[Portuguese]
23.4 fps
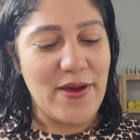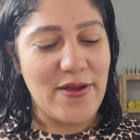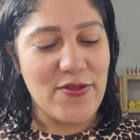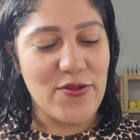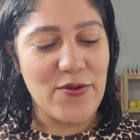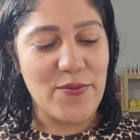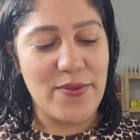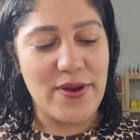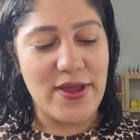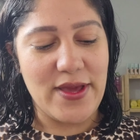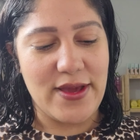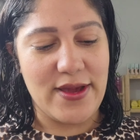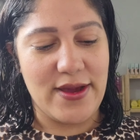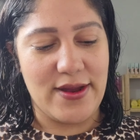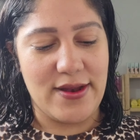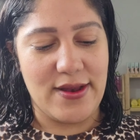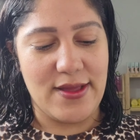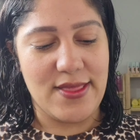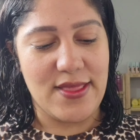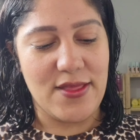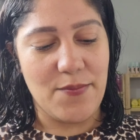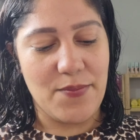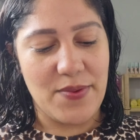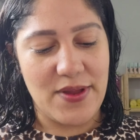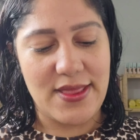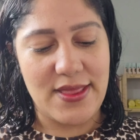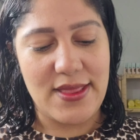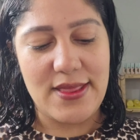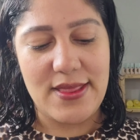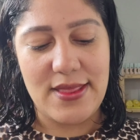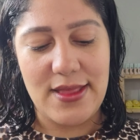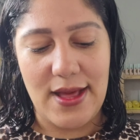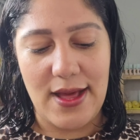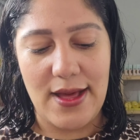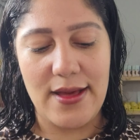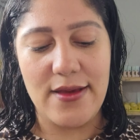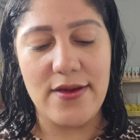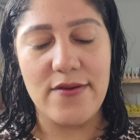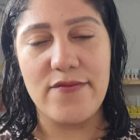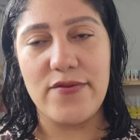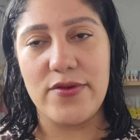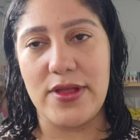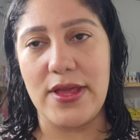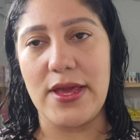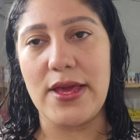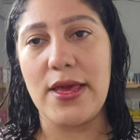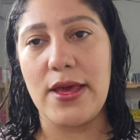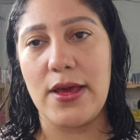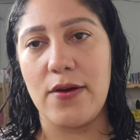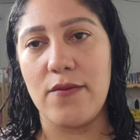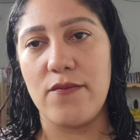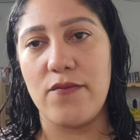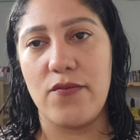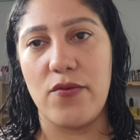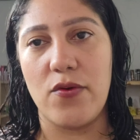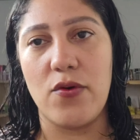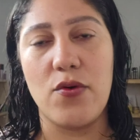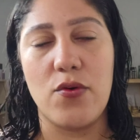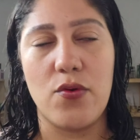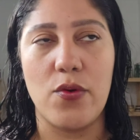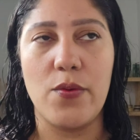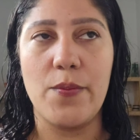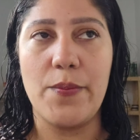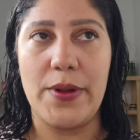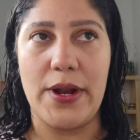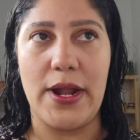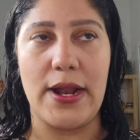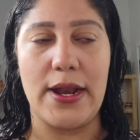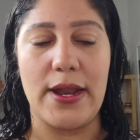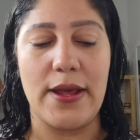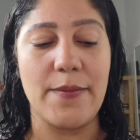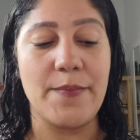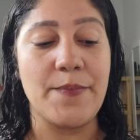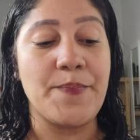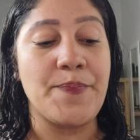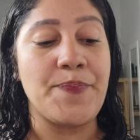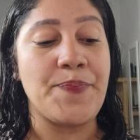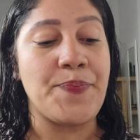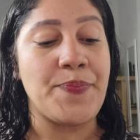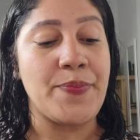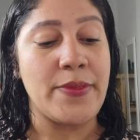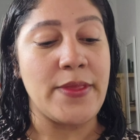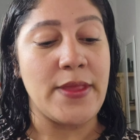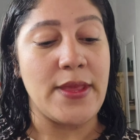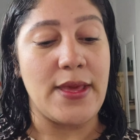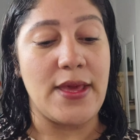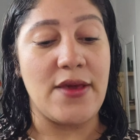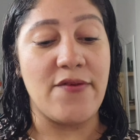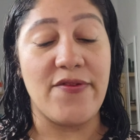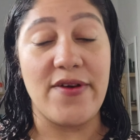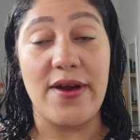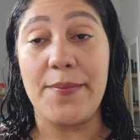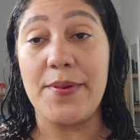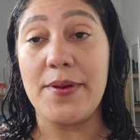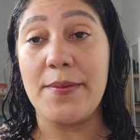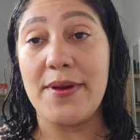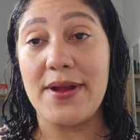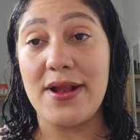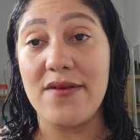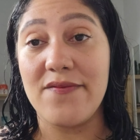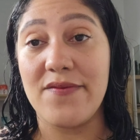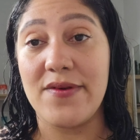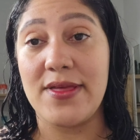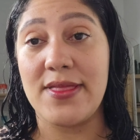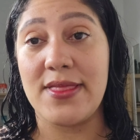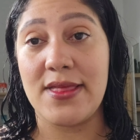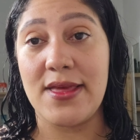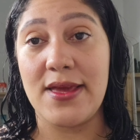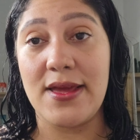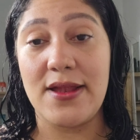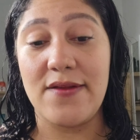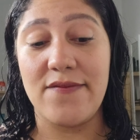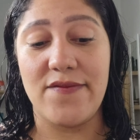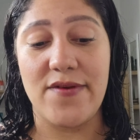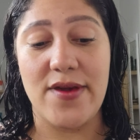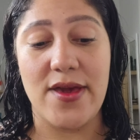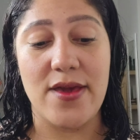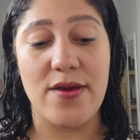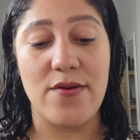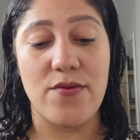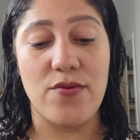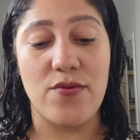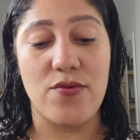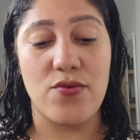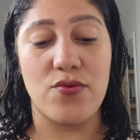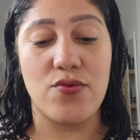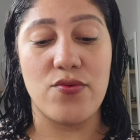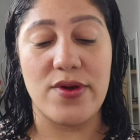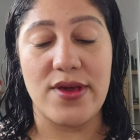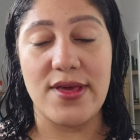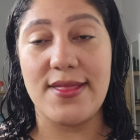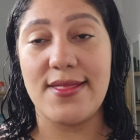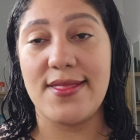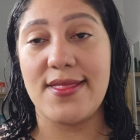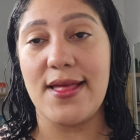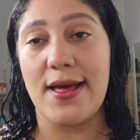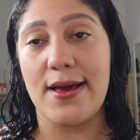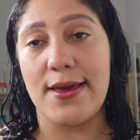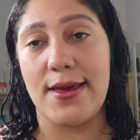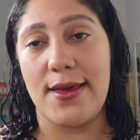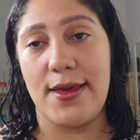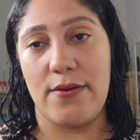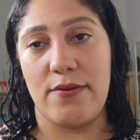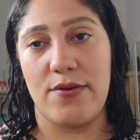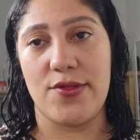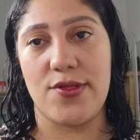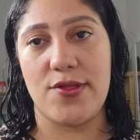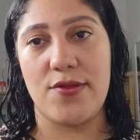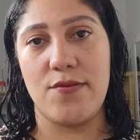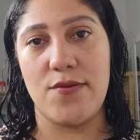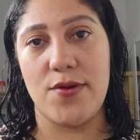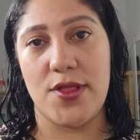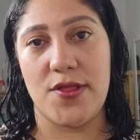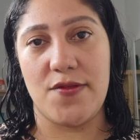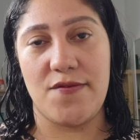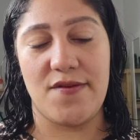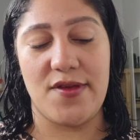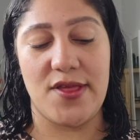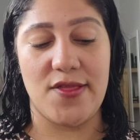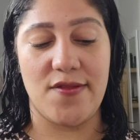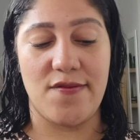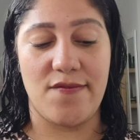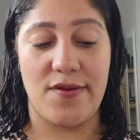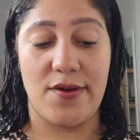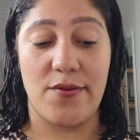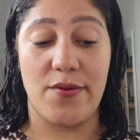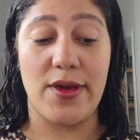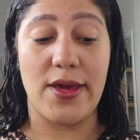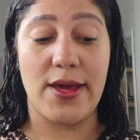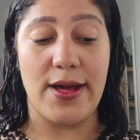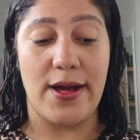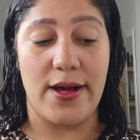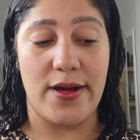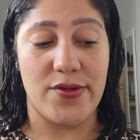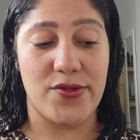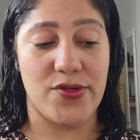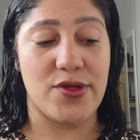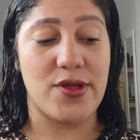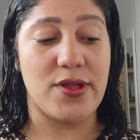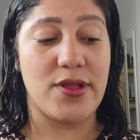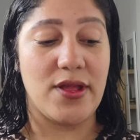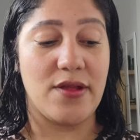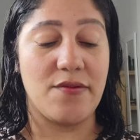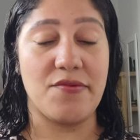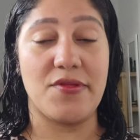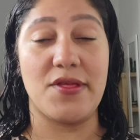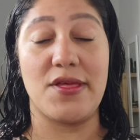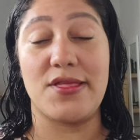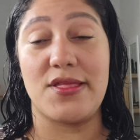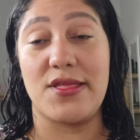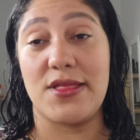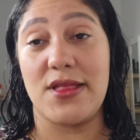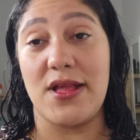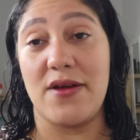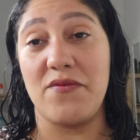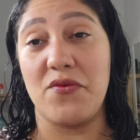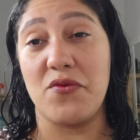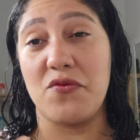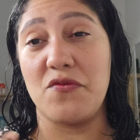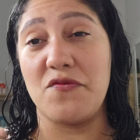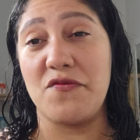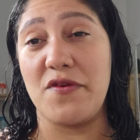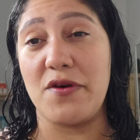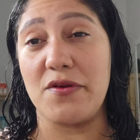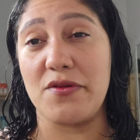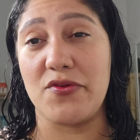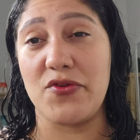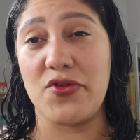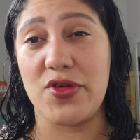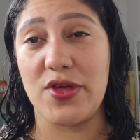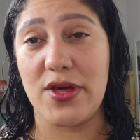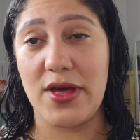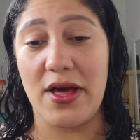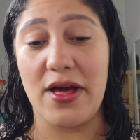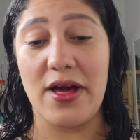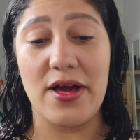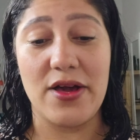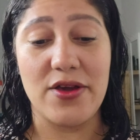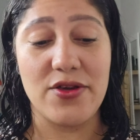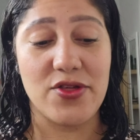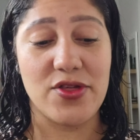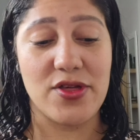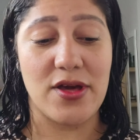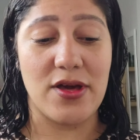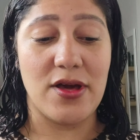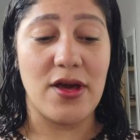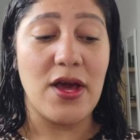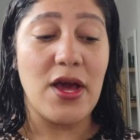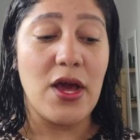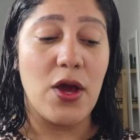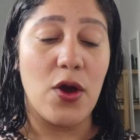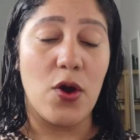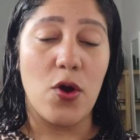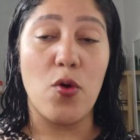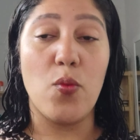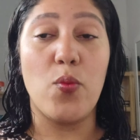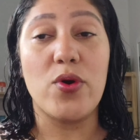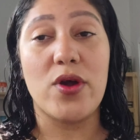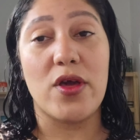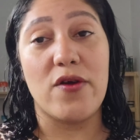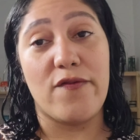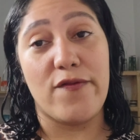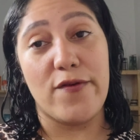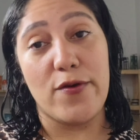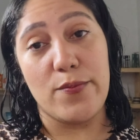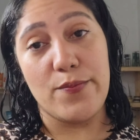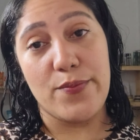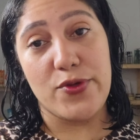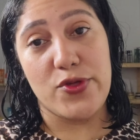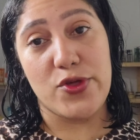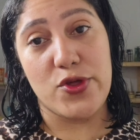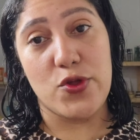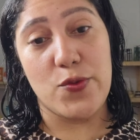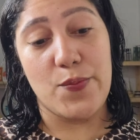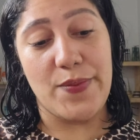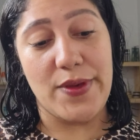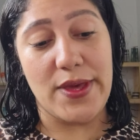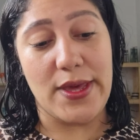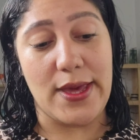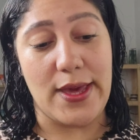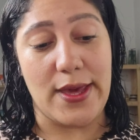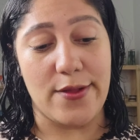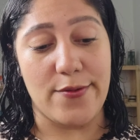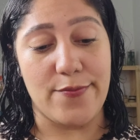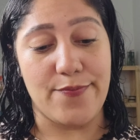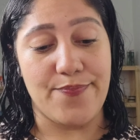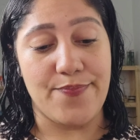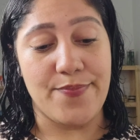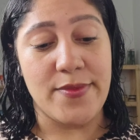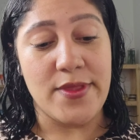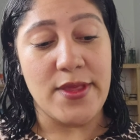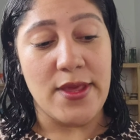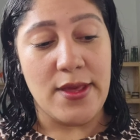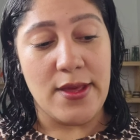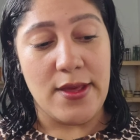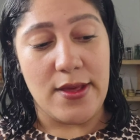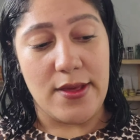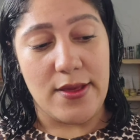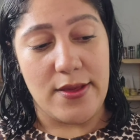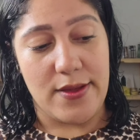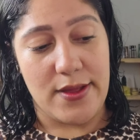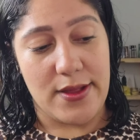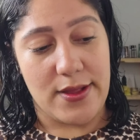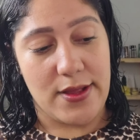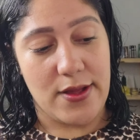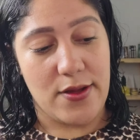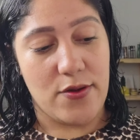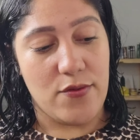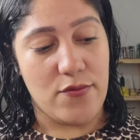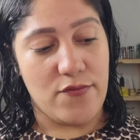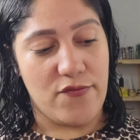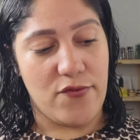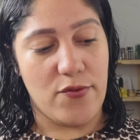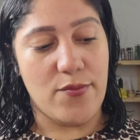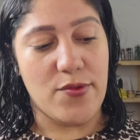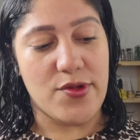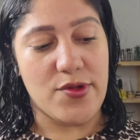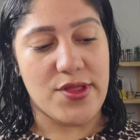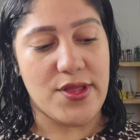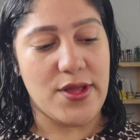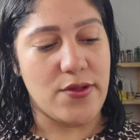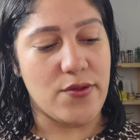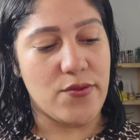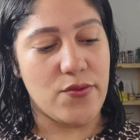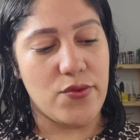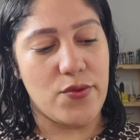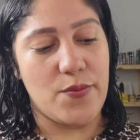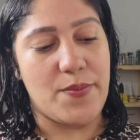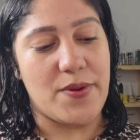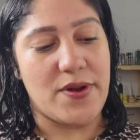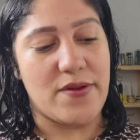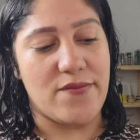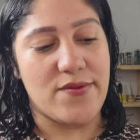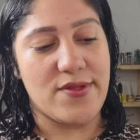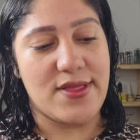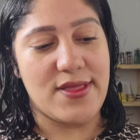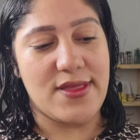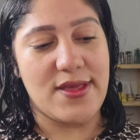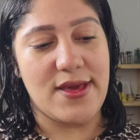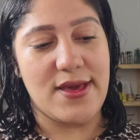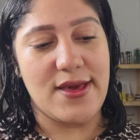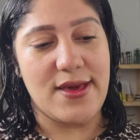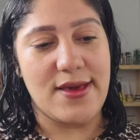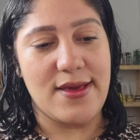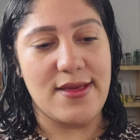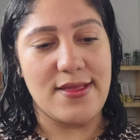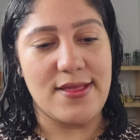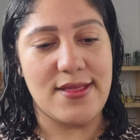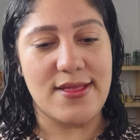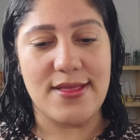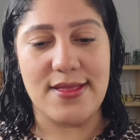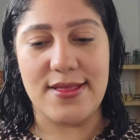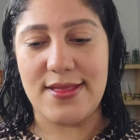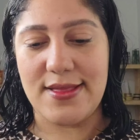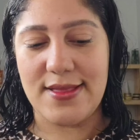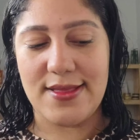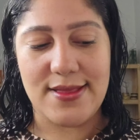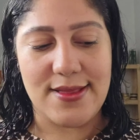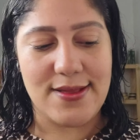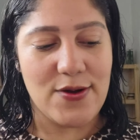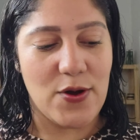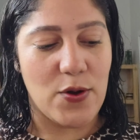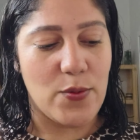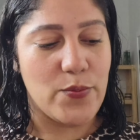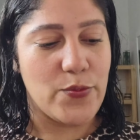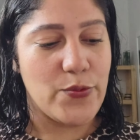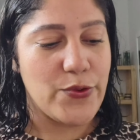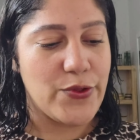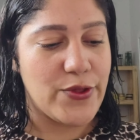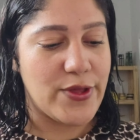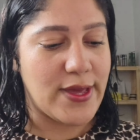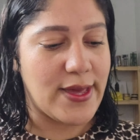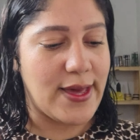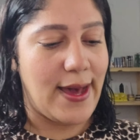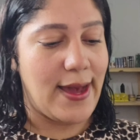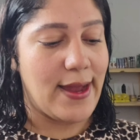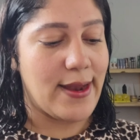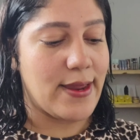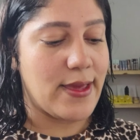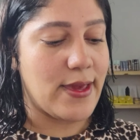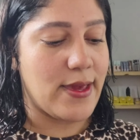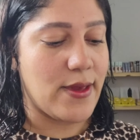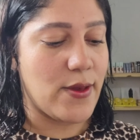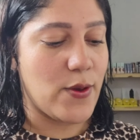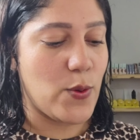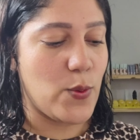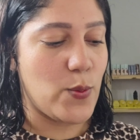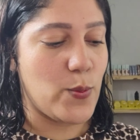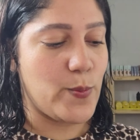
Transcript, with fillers: Mas tô brincando, né? Se eu precisar, eu vou ter que... Vou comprar, né? E foi a primeira vez que ele veio em saquinho. As duas vezes veio em caixa, né? Não sei se estavam com falta de caixa ou porque foi um pedido pequeno. Então, vou mostrar tudo pra vocês com muito carinho.